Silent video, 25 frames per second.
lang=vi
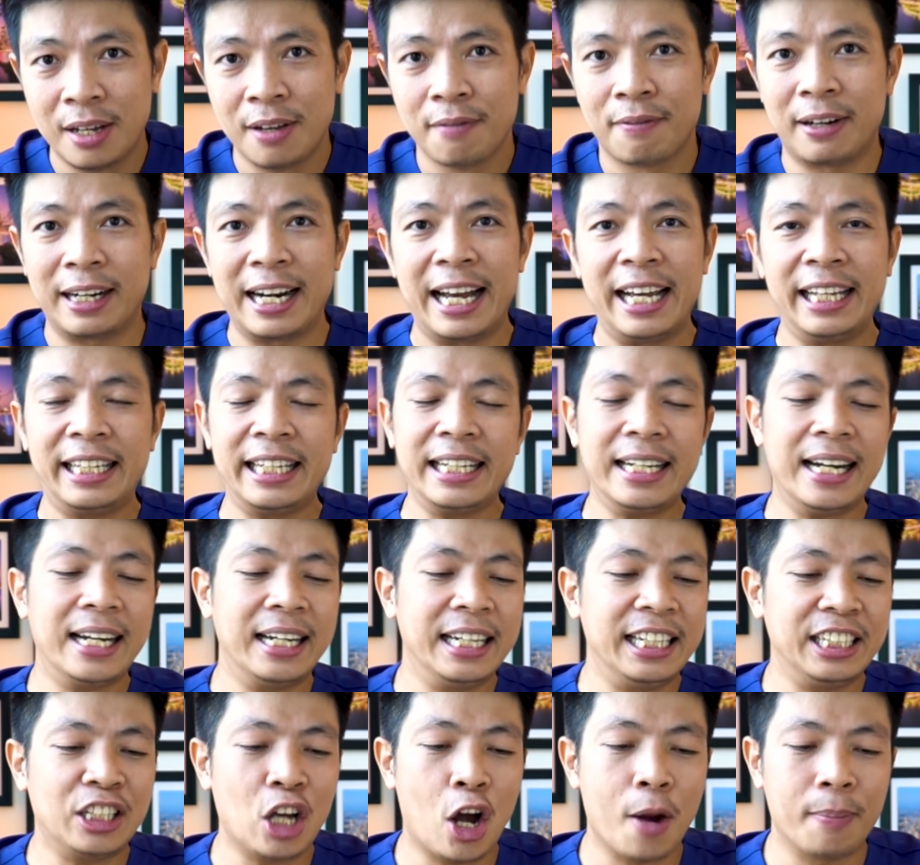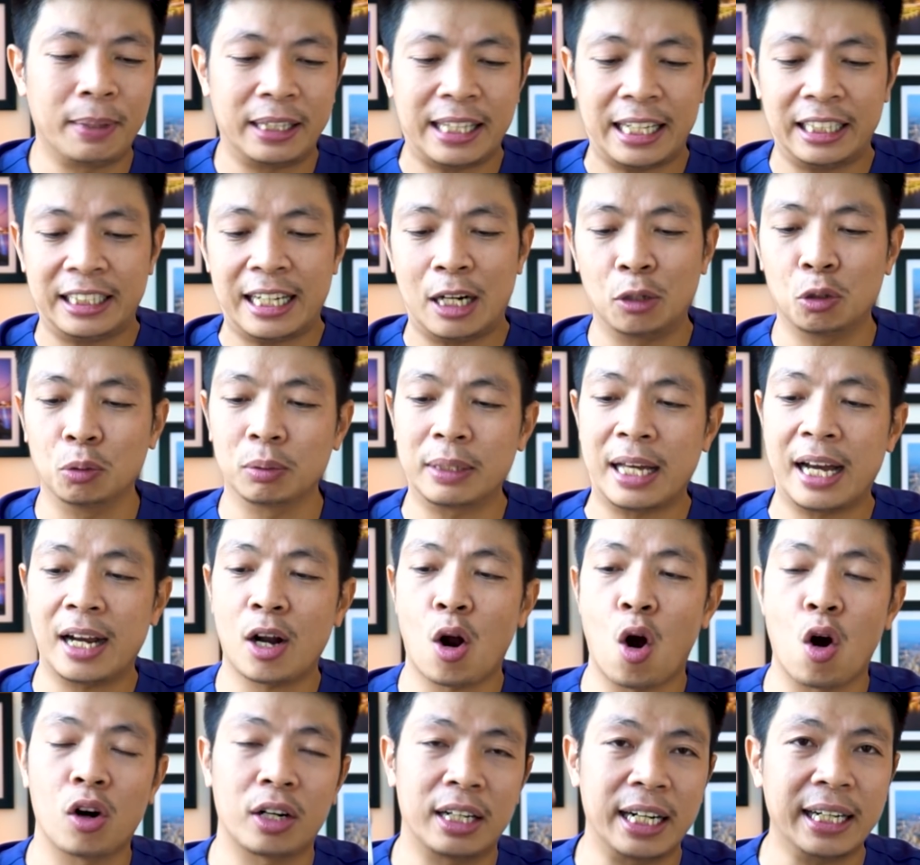Và đấy chính là lý do mà tại sao chúng ta
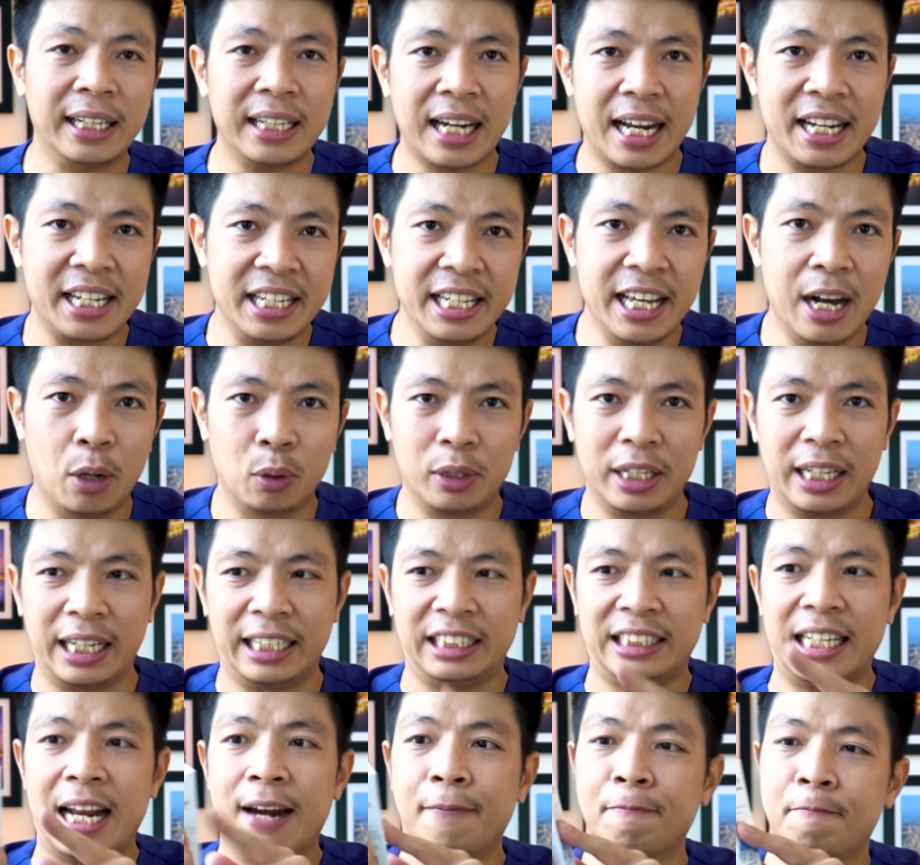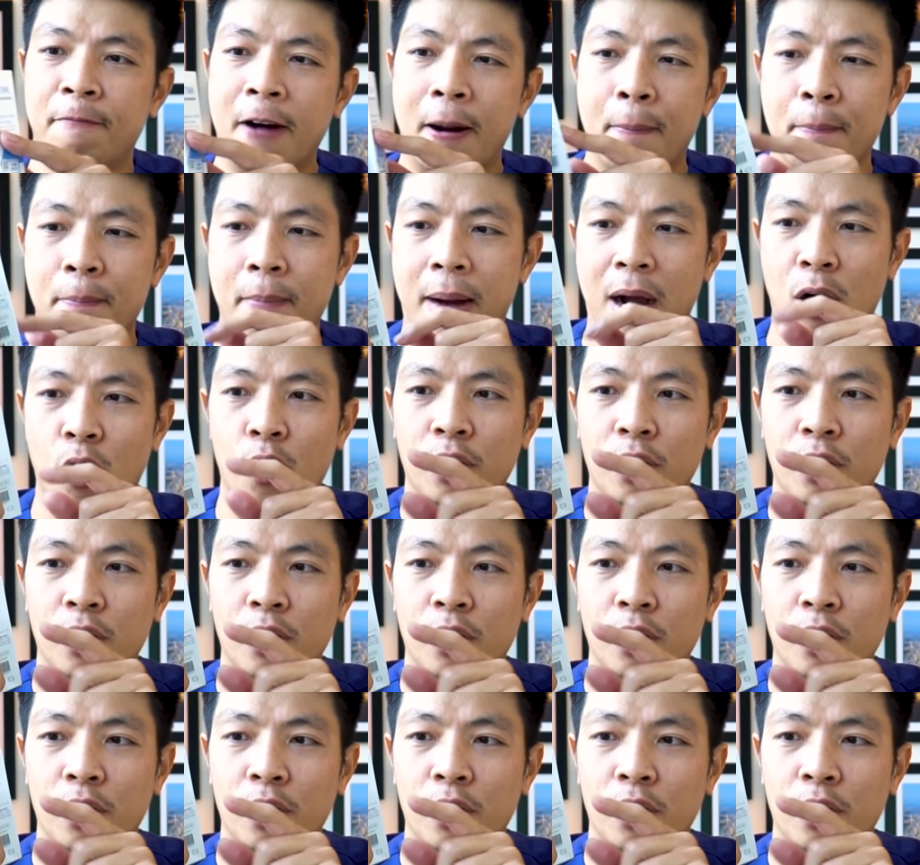có rất là nhiều những cái sản phẩm mà